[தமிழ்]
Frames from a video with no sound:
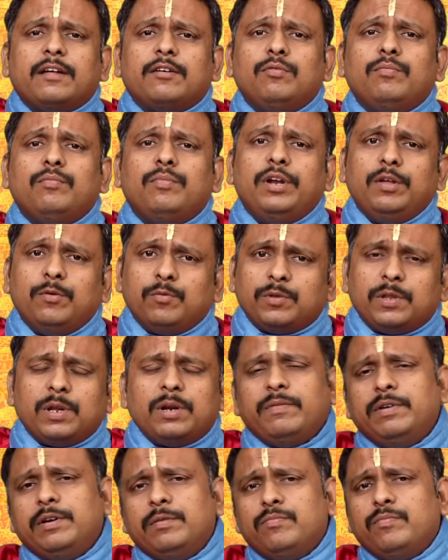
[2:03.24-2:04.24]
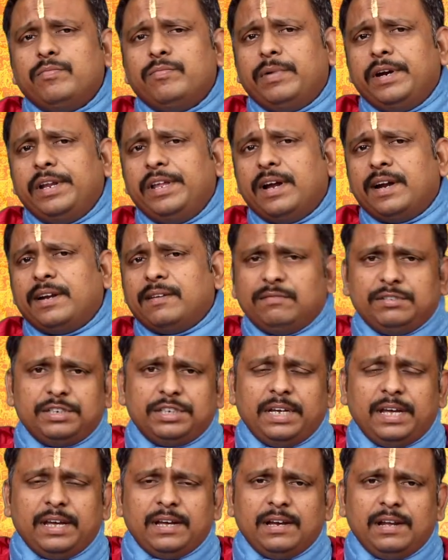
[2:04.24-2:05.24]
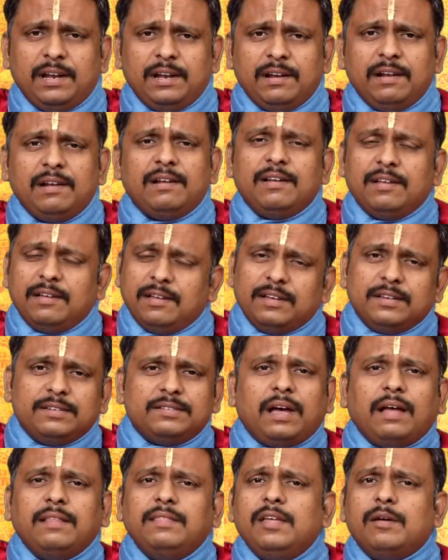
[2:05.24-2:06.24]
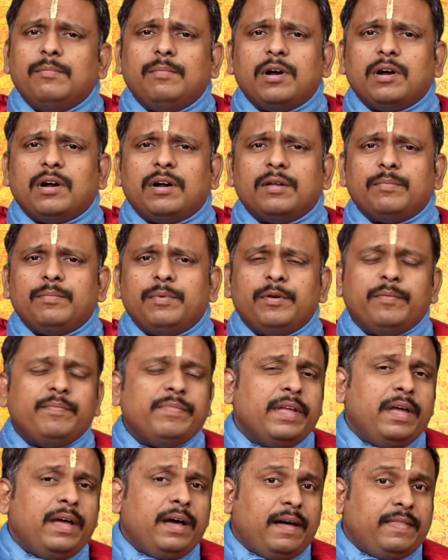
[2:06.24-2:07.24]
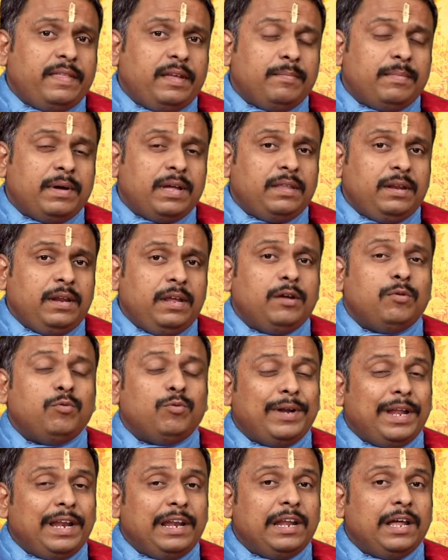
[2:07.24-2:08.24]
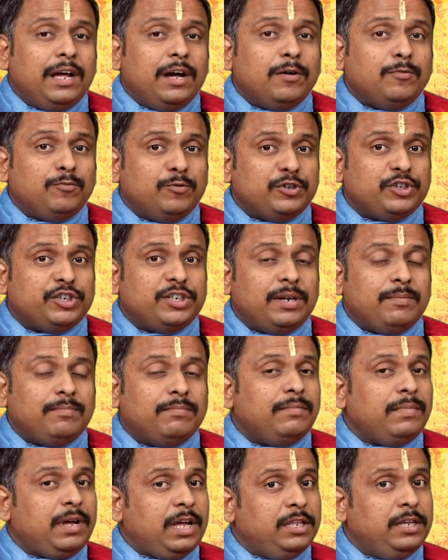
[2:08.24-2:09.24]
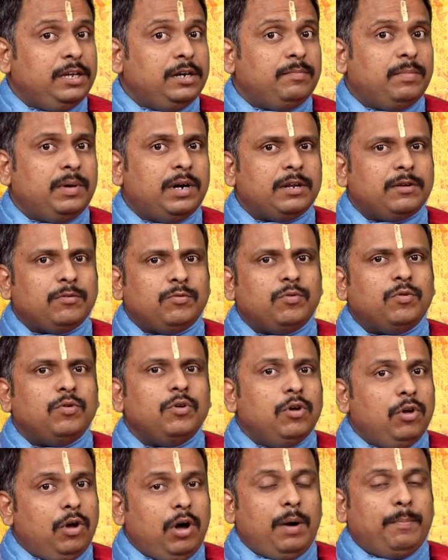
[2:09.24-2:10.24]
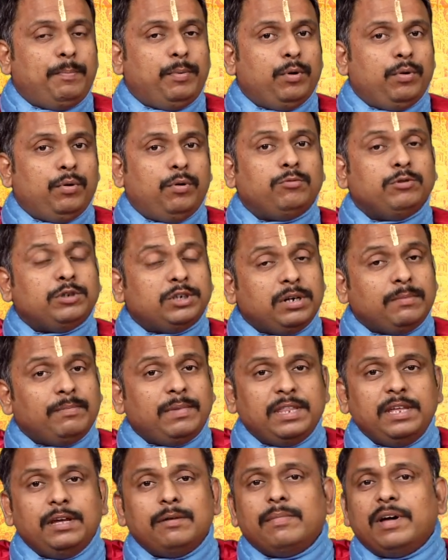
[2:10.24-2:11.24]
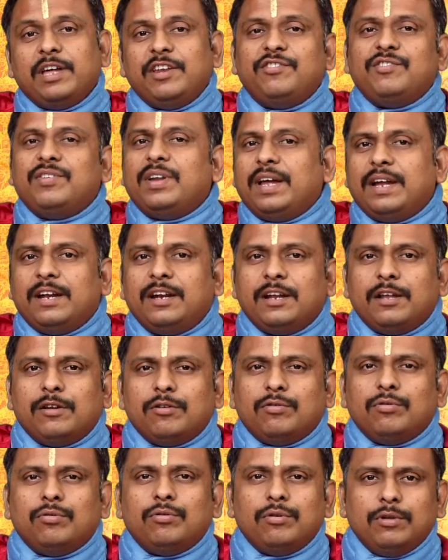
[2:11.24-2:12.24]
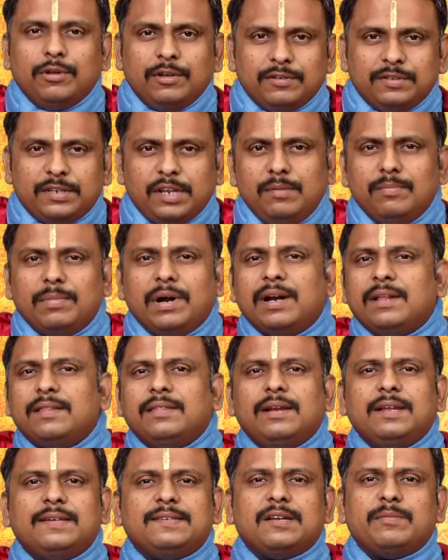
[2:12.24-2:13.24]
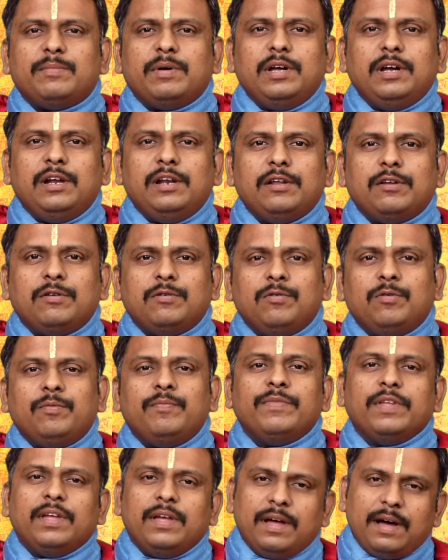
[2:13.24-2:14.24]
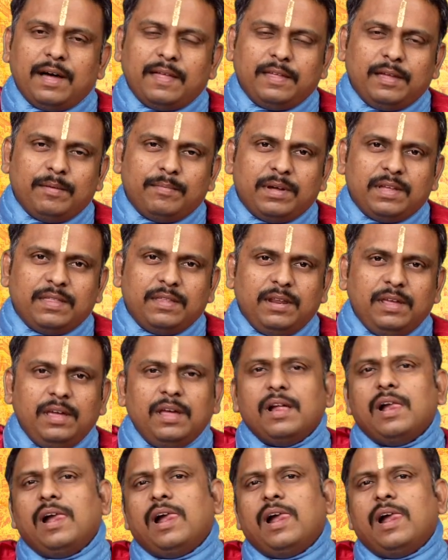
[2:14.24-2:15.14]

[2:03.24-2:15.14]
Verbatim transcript: நடக்கும்படி உத்தரவிடும்படியான விஷயங்கள் சாத்தியமாக காணப்படும் அதே மாதிரி உடலில் உஷ்ணம் அதிகமாக இருக்கும் அப்போது உஷ்ணம் அதிகமாயிருச்சுன்னா என்ன இருக்கும் செரிமானத்தில் சிரமங்கள் இருக்கும் அதே மாதிரி